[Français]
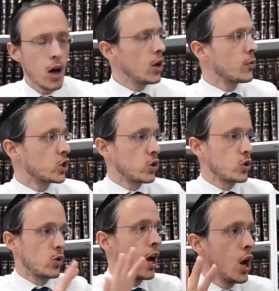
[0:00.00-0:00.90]
Ah non moi je,
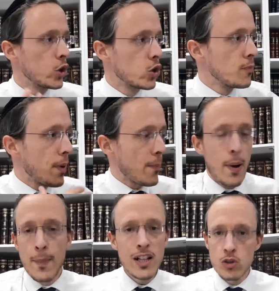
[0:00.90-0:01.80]
je, je ne parle
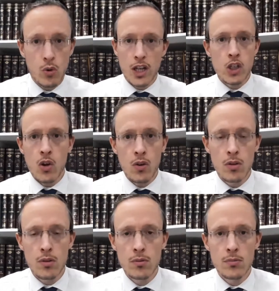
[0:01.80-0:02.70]
pas mal sur les gens.